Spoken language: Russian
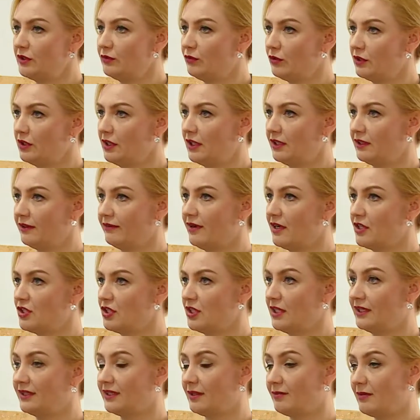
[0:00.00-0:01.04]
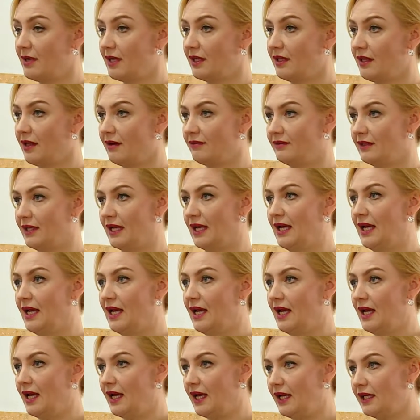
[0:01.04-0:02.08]
сегодня это важно? И самое главное,
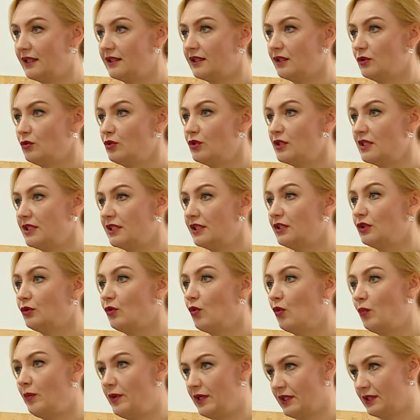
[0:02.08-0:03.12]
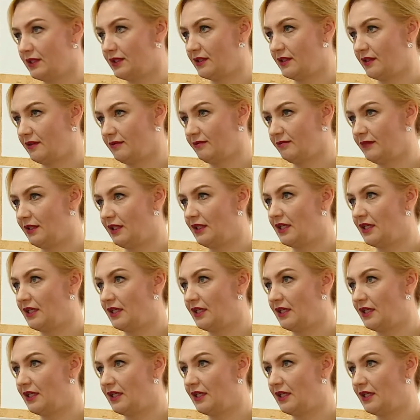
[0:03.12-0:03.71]
это нужно делать комплексно.